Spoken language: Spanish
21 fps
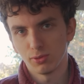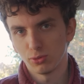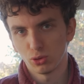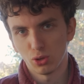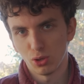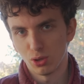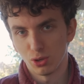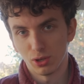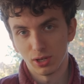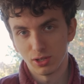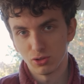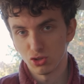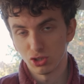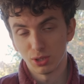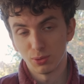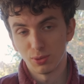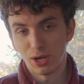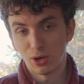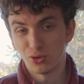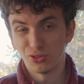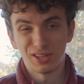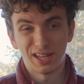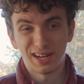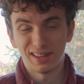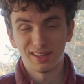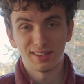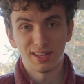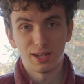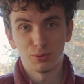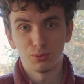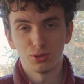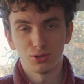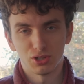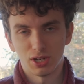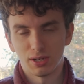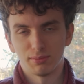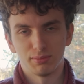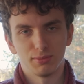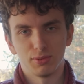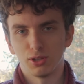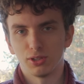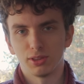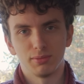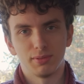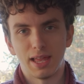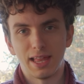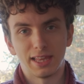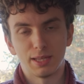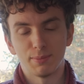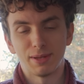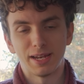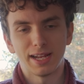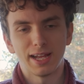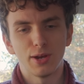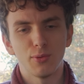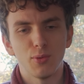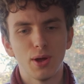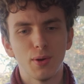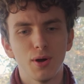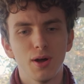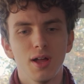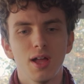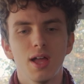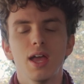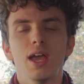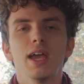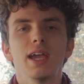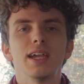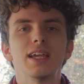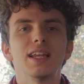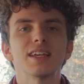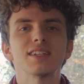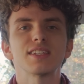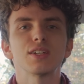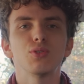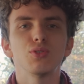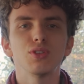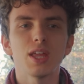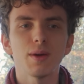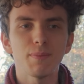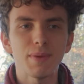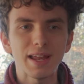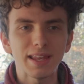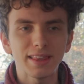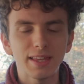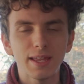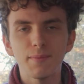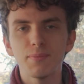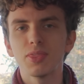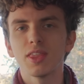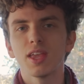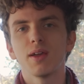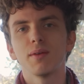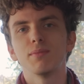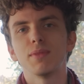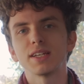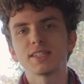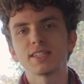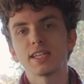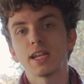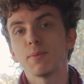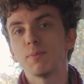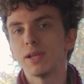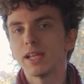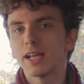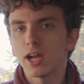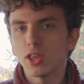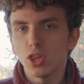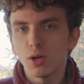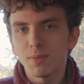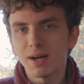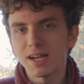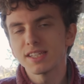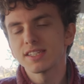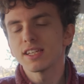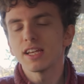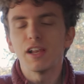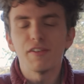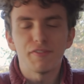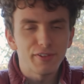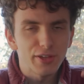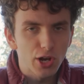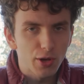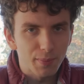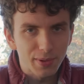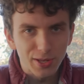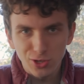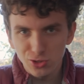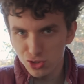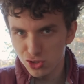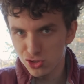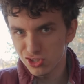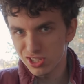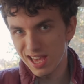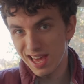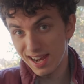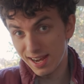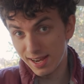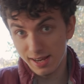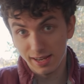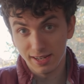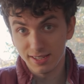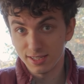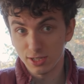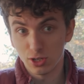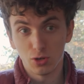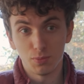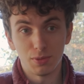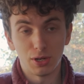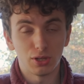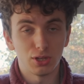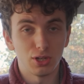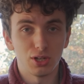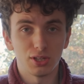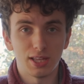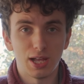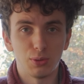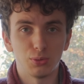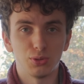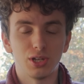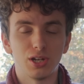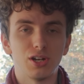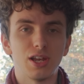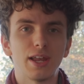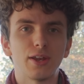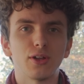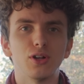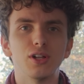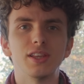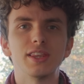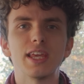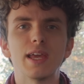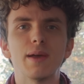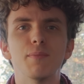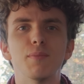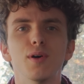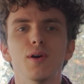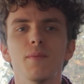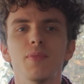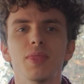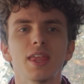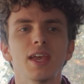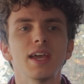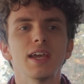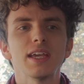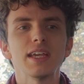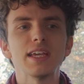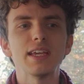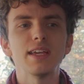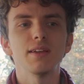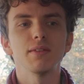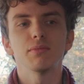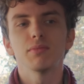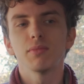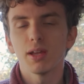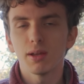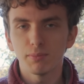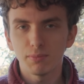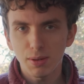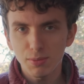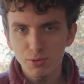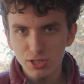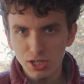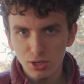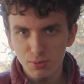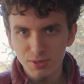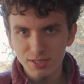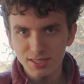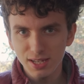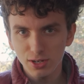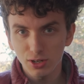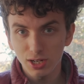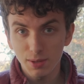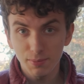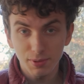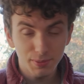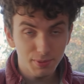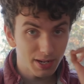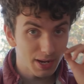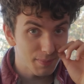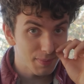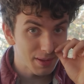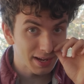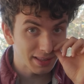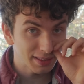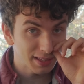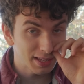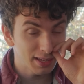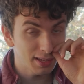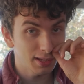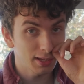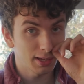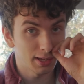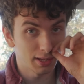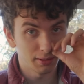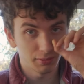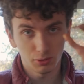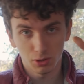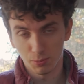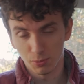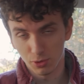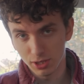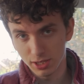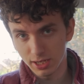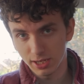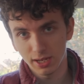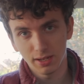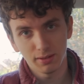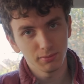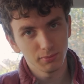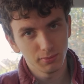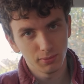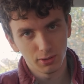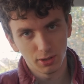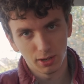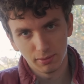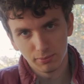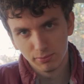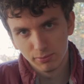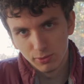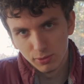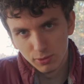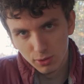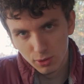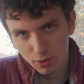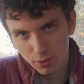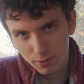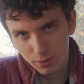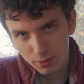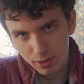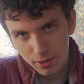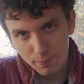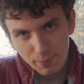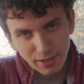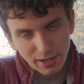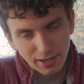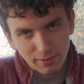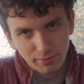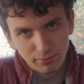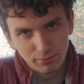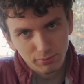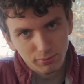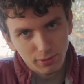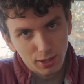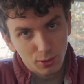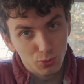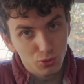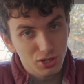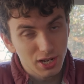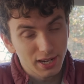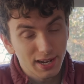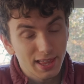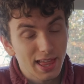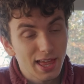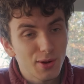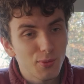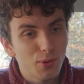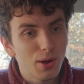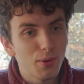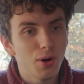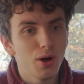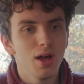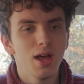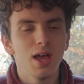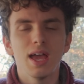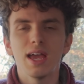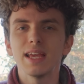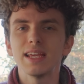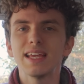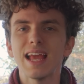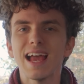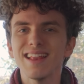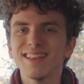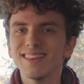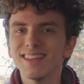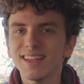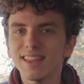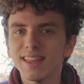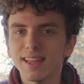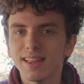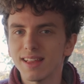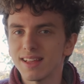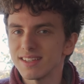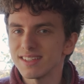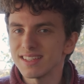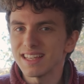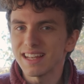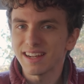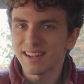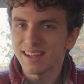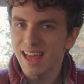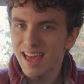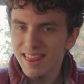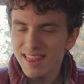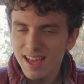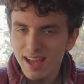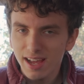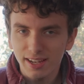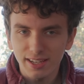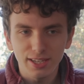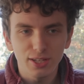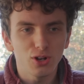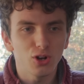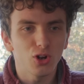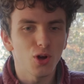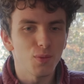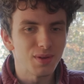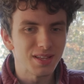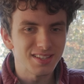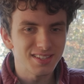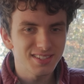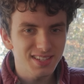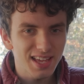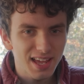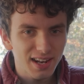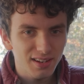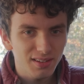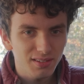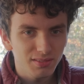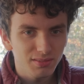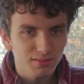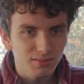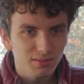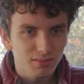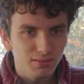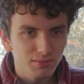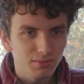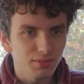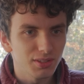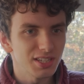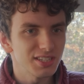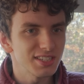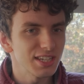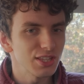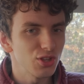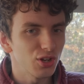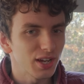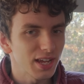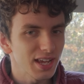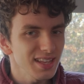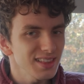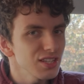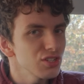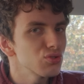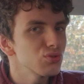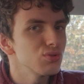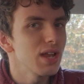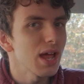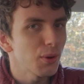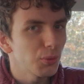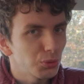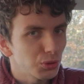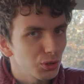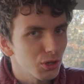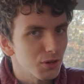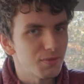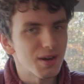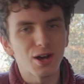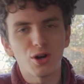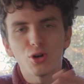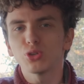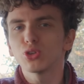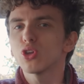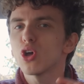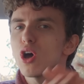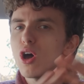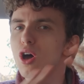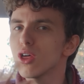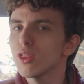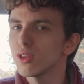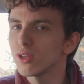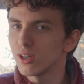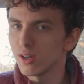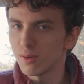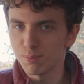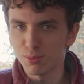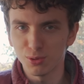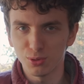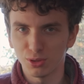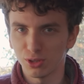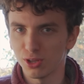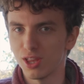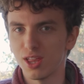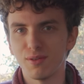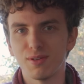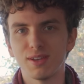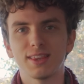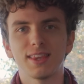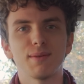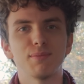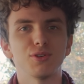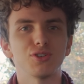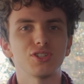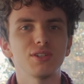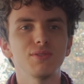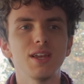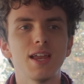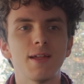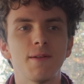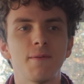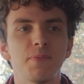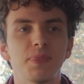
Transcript: todo lo que yo te voy a contar de este auto, ya nada te parezca nuevo. Y la segunda parte va a ser explicando más el fenómeno social en el que se convirtió este auto a lo largo del tiempo. Y vamos a comenzar con la primera parte, que como dije, no esperen escuchar nada nuevo. Y antes de decir nada, quiero comenzar diciendo que este es un auto, bajo todos los puntos de vista posibles,